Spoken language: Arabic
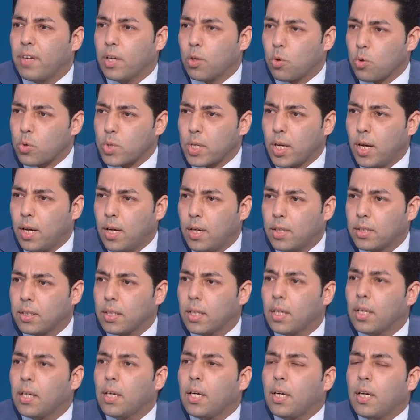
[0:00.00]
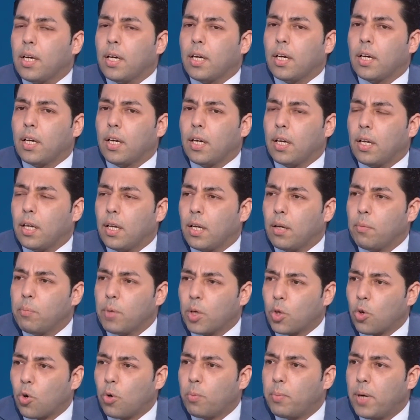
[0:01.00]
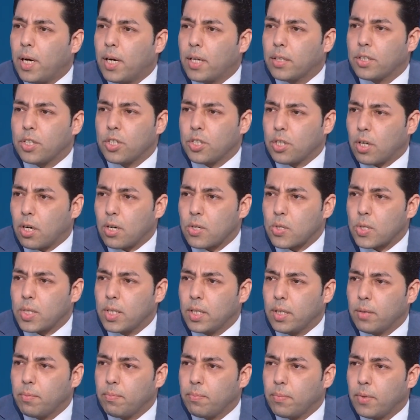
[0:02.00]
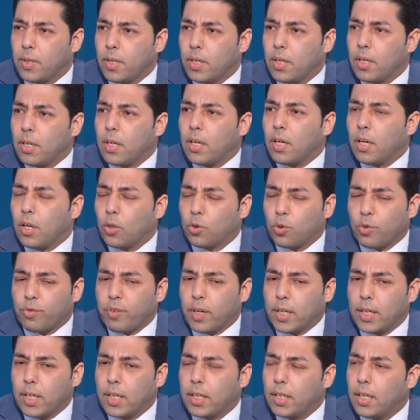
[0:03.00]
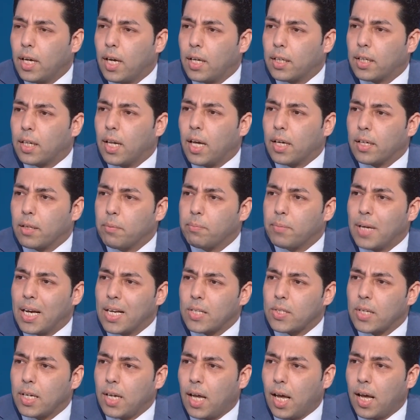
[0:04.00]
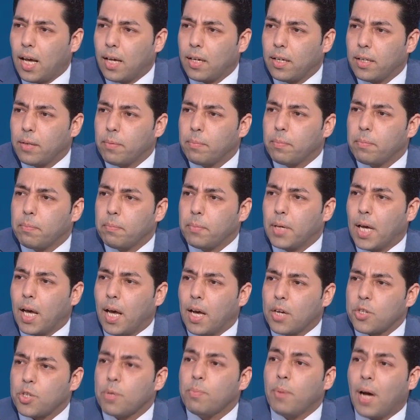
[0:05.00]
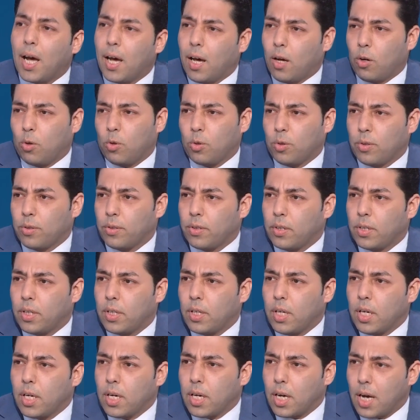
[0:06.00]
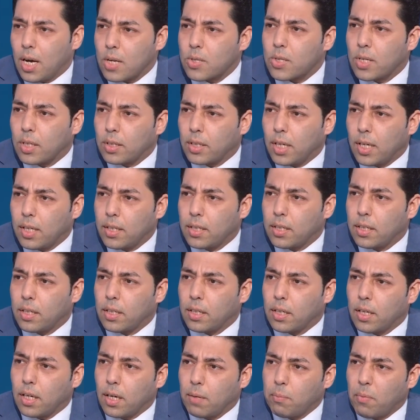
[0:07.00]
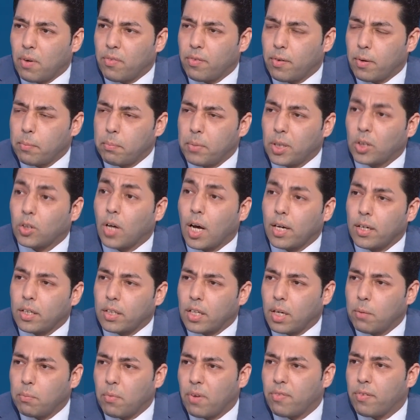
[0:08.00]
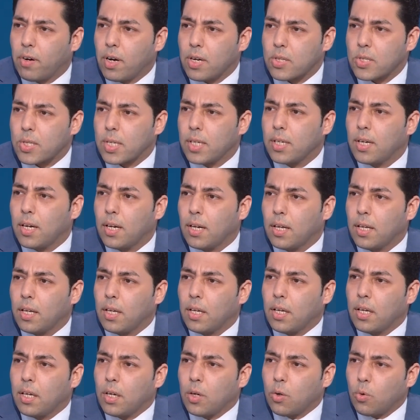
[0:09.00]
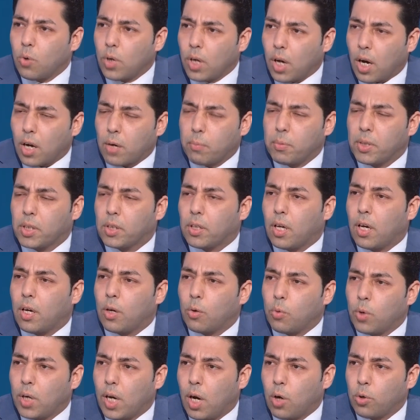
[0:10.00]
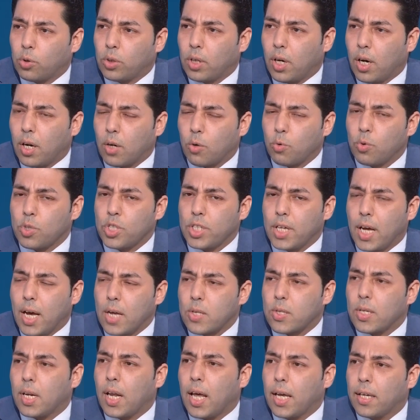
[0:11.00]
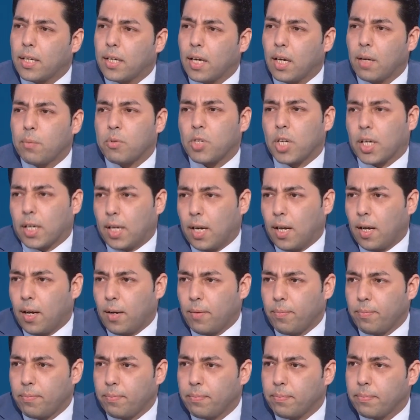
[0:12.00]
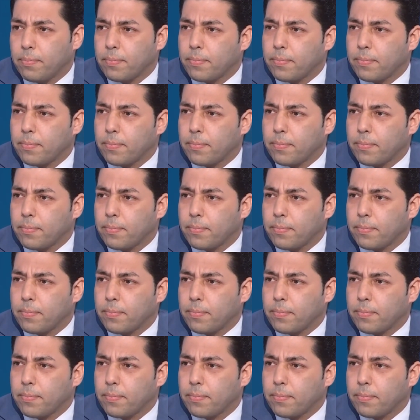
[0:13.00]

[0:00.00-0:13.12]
الفيروسات الميكروبات الجراثيم الطفيليات لكن بهذه الحالة بهاجم حاله خاصة المف... بطانة المفاصل والأربطة والأوتار وجهاز الهيكلي بشكل عام